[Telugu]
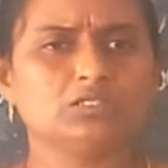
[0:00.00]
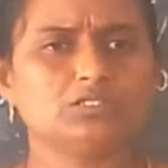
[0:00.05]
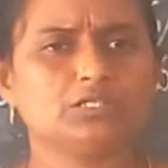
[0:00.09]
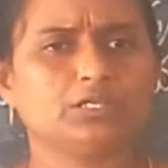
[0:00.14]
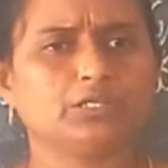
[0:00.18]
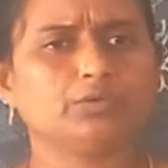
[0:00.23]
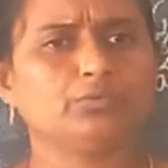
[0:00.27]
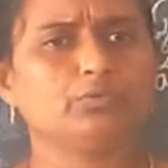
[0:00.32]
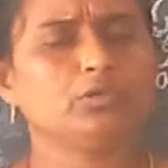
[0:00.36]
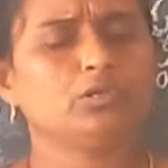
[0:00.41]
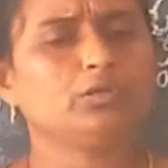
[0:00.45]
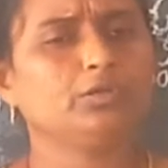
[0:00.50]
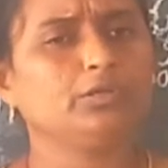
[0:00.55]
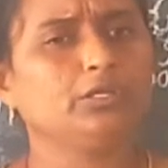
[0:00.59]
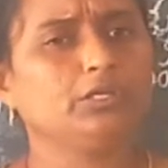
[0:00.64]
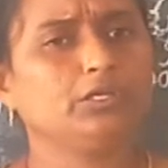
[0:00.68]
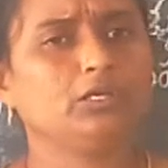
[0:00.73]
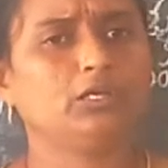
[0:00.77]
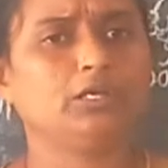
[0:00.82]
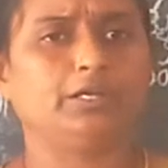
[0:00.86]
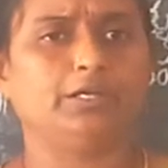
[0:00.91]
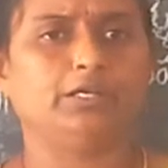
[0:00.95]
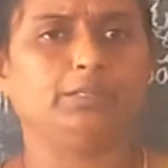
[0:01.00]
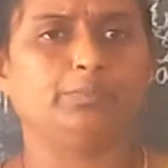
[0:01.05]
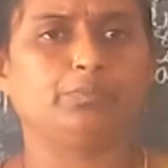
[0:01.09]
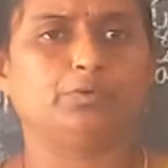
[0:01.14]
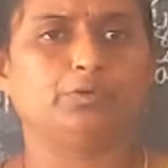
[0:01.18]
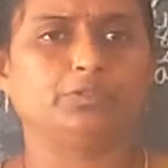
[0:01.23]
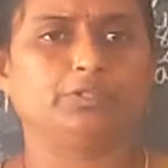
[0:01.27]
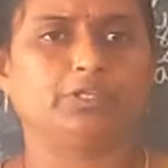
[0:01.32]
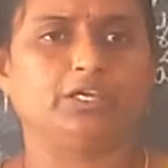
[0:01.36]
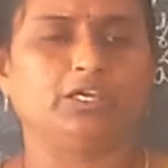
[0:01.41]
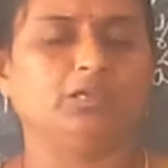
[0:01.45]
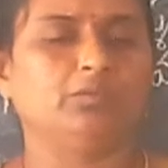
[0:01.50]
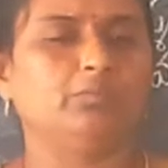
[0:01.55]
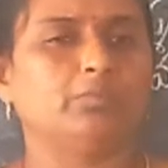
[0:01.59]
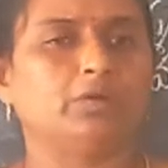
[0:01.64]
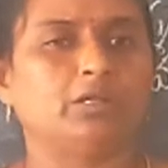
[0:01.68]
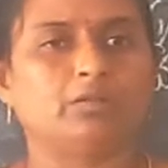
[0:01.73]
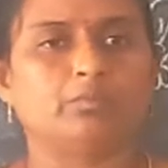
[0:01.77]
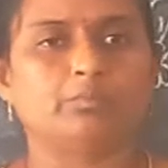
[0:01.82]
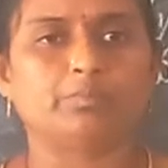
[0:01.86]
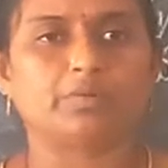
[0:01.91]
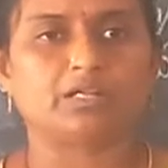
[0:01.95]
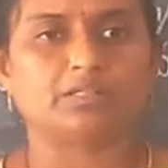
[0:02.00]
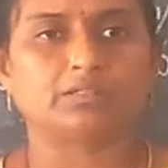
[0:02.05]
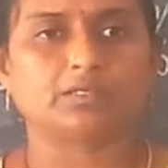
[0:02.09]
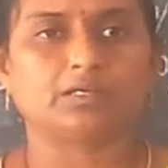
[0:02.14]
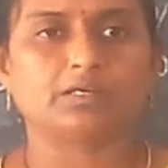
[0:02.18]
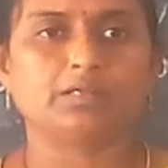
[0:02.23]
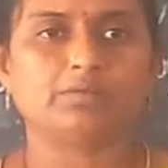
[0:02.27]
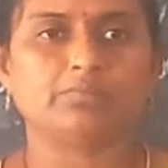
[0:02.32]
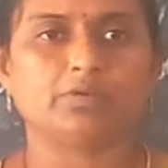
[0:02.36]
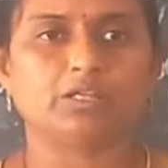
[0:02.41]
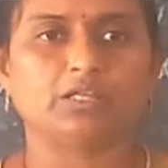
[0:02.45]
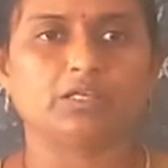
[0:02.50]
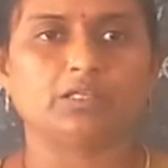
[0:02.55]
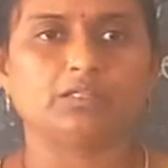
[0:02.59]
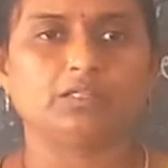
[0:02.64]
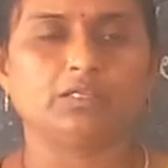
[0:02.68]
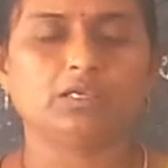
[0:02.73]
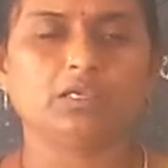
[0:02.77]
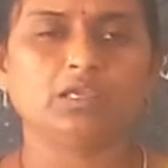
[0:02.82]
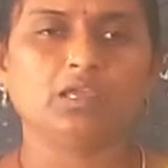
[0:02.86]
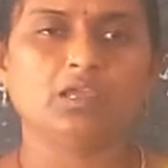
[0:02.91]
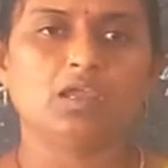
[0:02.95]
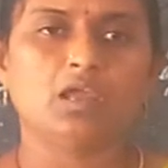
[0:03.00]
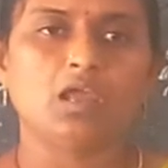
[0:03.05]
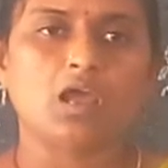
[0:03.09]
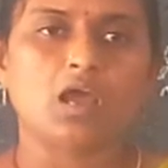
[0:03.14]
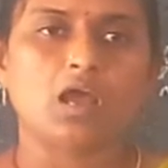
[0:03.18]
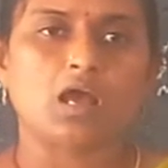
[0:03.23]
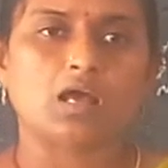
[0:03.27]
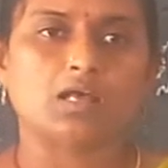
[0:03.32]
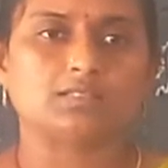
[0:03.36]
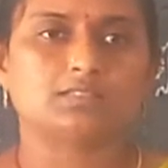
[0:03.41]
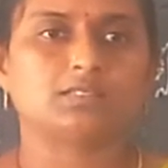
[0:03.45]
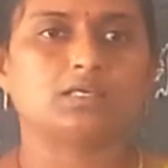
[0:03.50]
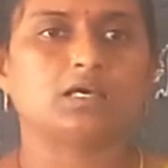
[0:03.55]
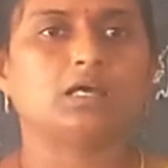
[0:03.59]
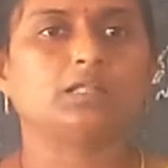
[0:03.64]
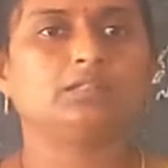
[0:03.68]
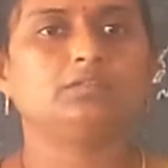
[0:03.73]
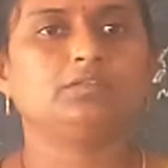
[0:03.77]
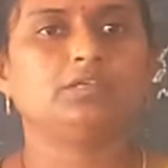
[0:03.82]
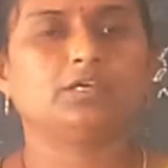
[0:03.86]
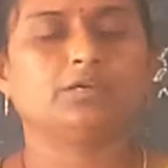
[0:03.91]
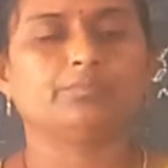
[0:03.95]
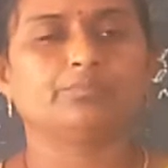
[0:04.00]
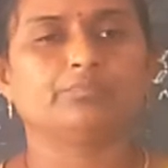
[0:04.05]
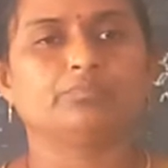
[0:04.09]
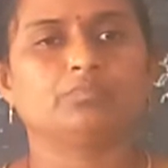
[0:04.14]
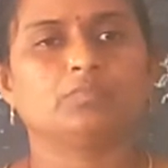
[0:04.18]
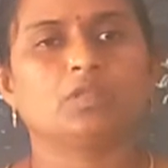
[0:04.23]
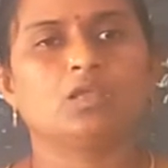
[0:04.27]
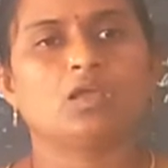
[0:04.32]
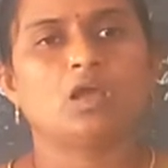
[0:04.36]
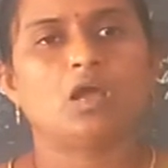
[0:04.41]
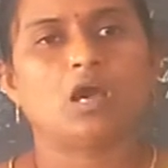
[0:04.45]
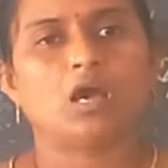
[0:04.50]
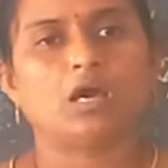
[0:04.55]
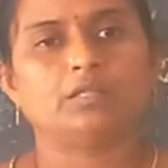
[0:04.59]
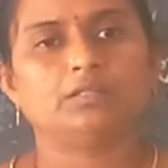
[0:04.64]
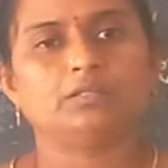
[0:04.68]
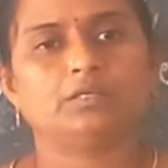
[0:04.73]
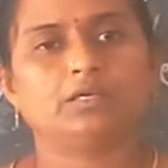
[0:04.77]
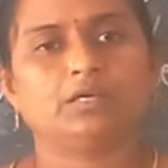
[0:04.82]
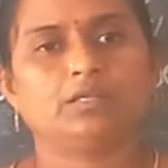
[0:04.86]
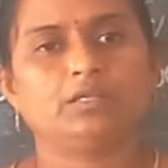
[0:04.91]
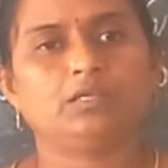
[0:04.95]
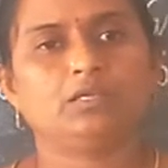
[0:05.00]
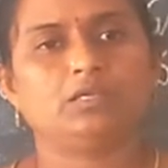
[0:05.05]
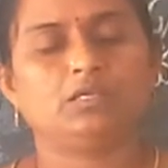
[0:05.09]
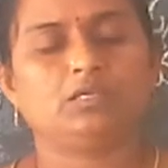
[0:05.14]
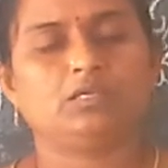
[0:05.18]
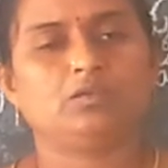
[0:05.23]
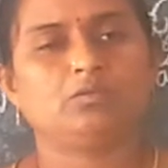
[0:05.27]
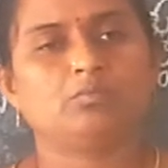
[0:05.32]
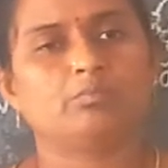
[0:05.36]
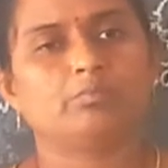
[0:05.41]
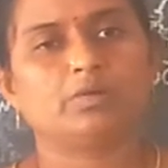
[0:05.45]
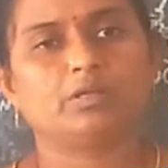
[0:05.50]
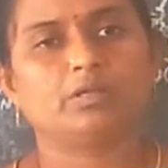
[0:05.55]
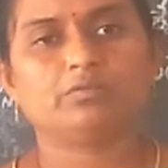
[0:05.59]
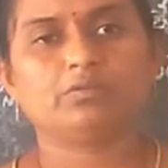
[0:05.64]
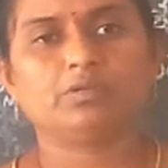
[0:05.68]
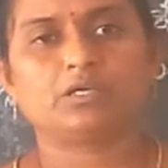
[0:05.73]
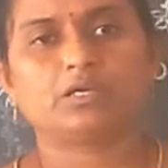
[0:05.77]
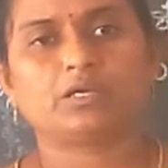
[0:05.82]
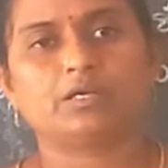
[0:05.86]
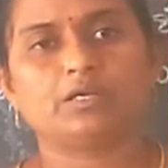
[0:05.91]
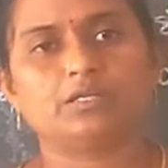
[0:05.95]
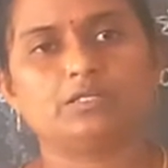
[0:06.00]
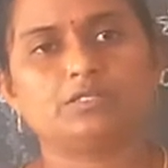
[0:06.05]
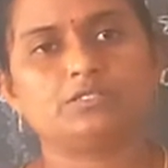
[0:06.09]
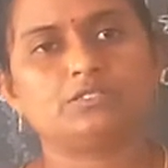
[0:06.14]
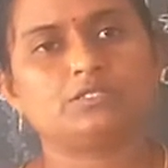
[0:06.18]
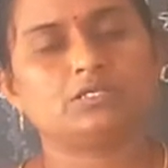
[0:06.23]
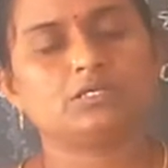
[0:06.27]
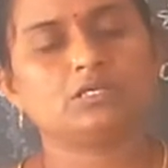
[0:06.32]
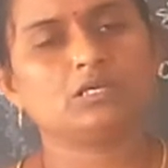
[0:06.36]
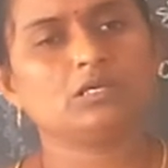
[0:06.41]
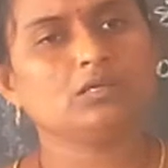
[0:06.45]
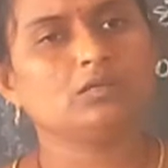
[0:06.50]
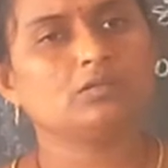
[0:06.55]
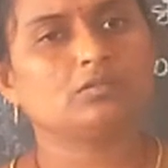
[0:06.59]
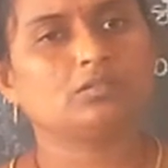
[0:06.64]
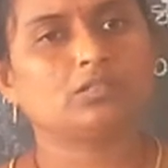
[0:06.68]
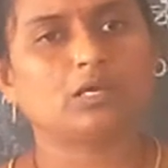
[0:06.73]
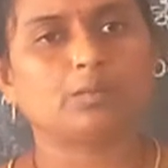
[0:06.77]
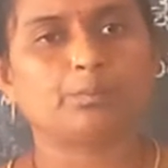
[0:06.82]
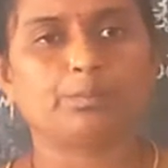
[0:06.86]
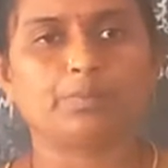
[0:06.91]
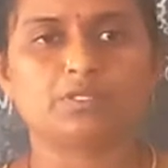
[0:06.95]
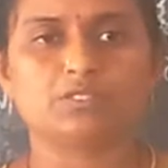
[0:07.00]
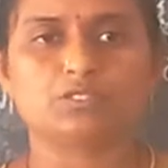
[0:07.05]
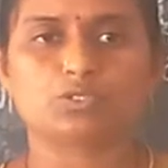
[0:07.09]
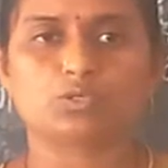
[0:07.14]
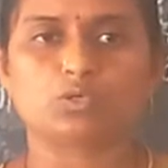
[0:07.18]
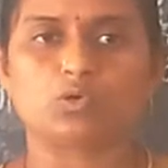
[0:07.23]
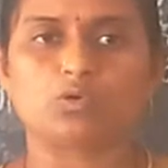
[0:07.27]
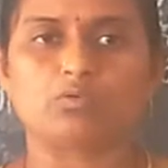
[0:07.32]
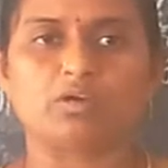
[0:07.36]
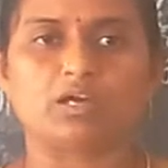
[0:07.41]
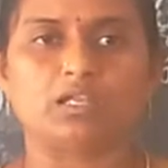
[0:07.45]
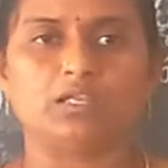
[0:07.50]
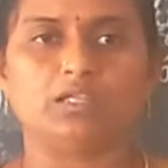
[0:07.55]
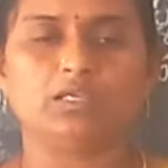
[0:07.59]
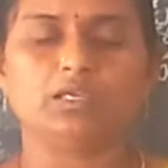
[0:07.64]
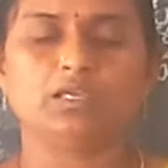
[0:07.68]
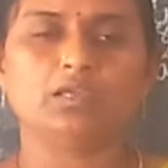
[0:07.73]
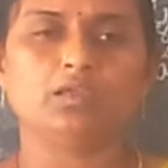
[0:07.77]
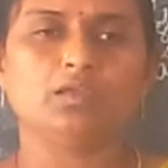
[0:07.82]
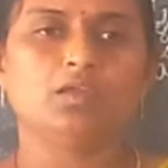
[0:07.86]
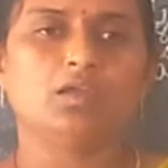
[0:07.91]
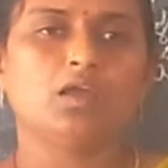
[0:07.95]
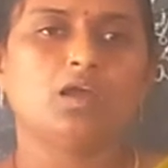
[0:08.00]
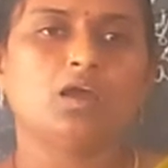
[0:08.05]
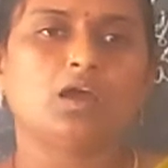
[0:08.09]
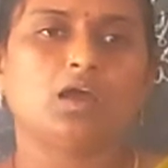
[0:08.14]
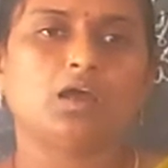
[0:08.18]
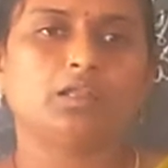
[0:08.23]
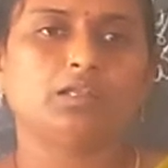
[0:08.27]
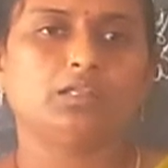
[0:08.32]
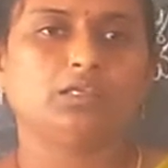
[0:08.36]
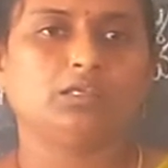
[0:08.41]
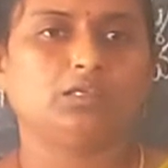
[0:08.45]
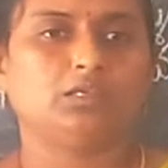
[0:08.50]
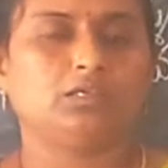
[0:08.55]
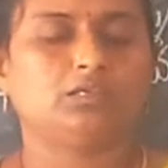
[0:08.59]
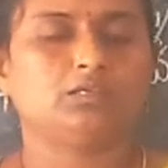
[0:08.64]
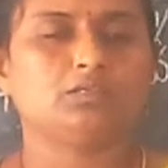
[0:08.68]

చెరువులో నీళ్లు ఎండిపోతే మనం బ్రతకడం అనేది అసాధ్యం అందుకని మనం ఇక్కడి నుంచి తప్పించుకోవాలి అని